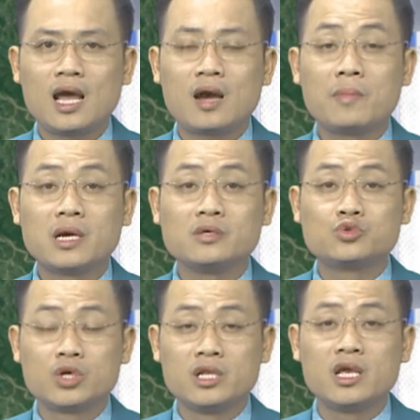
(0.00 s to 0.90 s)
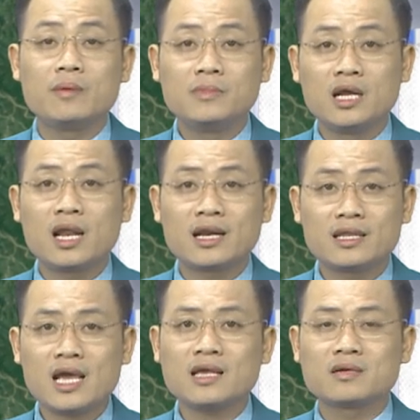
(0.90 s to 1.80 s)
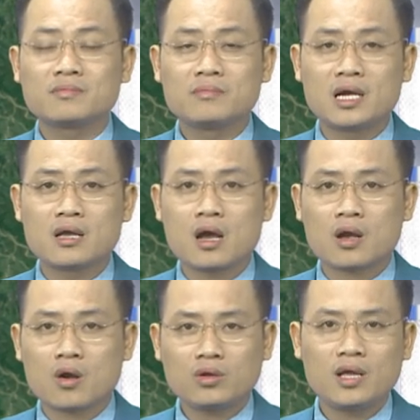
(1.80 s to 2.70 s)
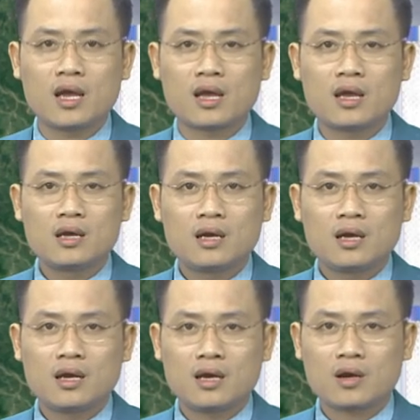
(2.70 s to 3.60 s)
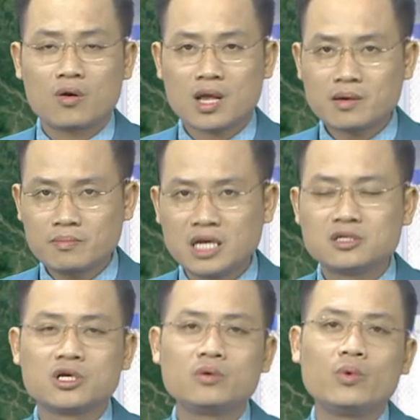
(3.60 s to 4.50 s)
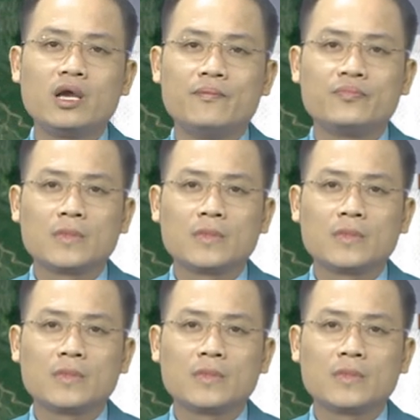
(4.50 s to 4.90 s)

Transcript: bệnh truyền nhiễm lây lan nhanh, bệnh có thể có các biến chứng nguy hiểm.